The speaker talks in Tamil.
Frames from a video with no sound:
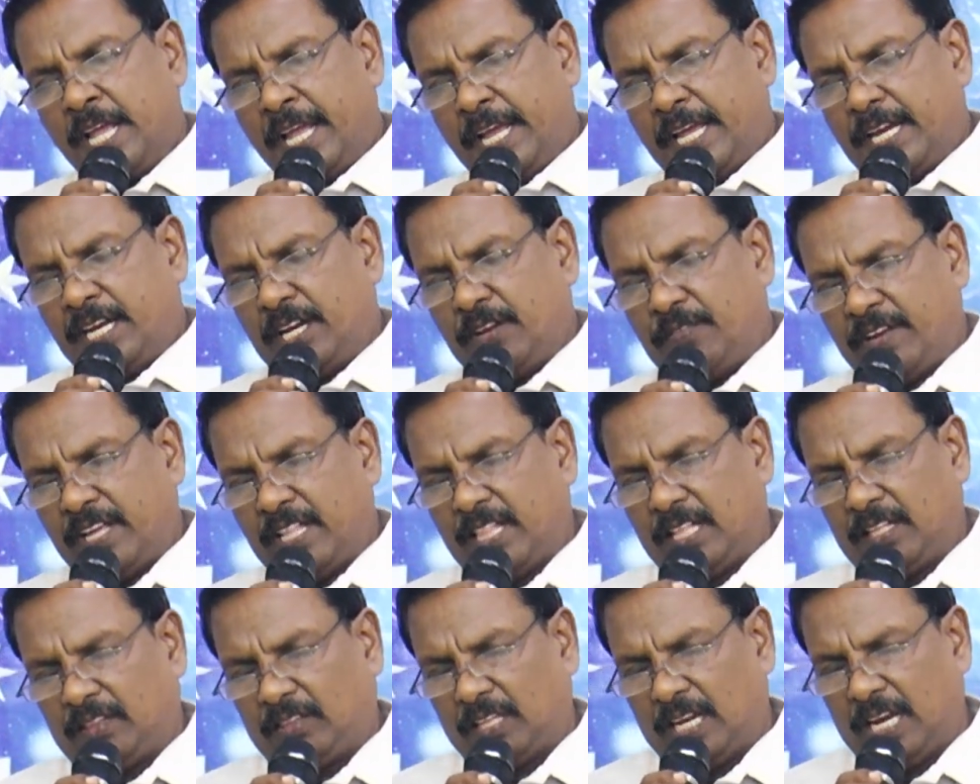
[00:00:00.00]
என்று
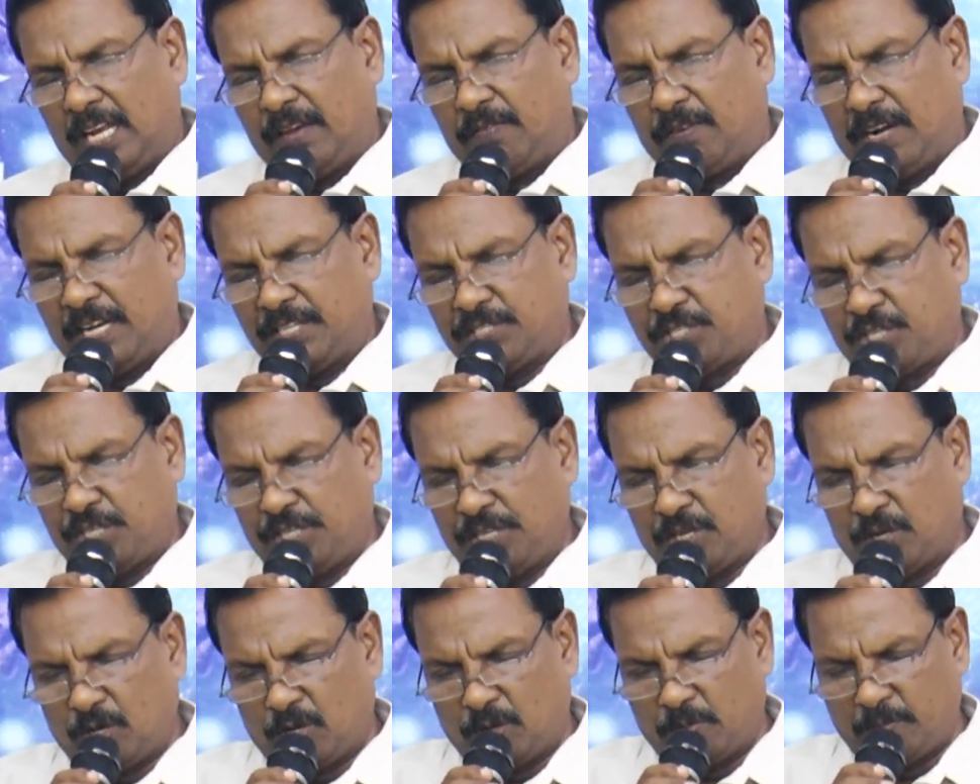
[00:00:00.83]
வேதத்திலே
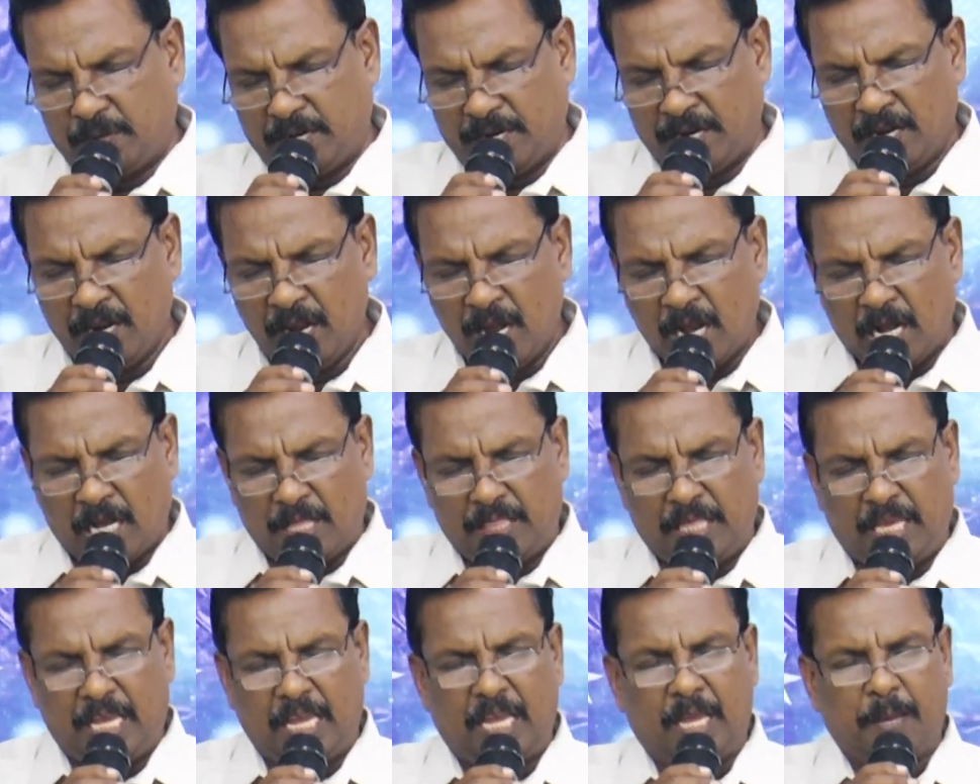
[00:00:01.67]
வாசிக்கிறோமே
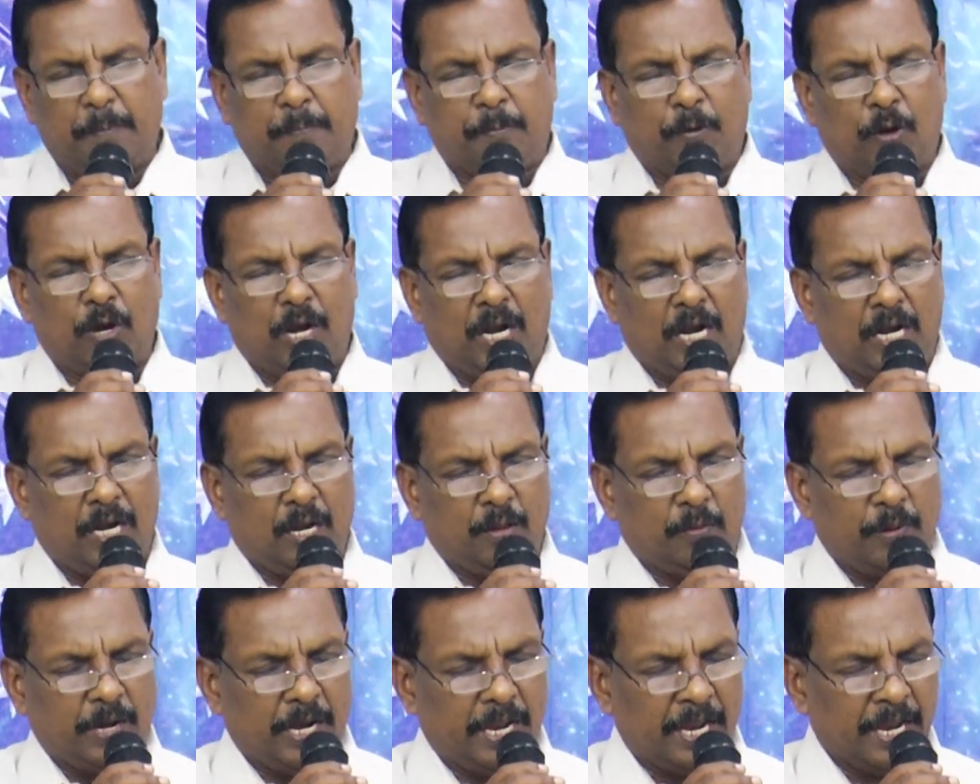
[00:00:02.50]
அதே போல்
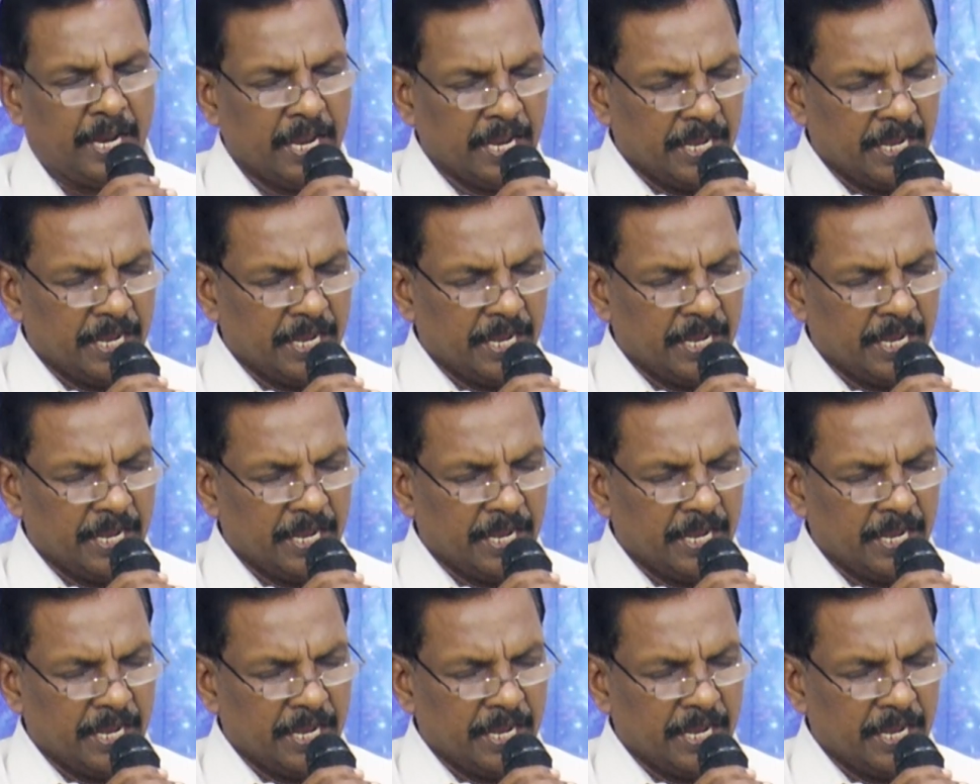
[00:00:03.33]
ஆண்டவரே